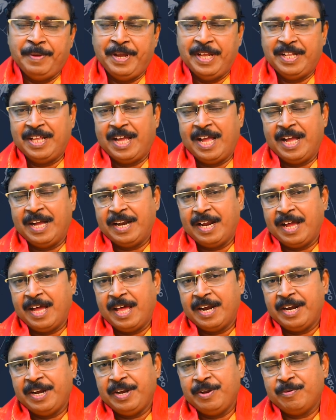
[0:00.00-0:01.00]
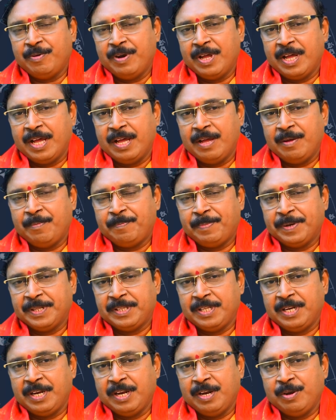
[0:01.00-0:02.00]
మిగతా గ్రహాలన్నీ కూడా
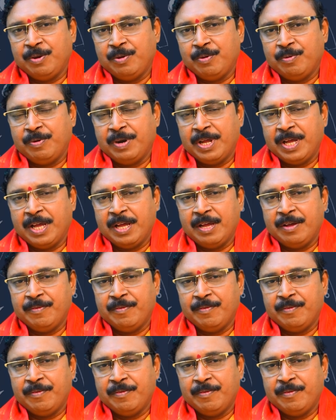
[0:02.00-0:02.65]
ప్రతి నెలలో కూడా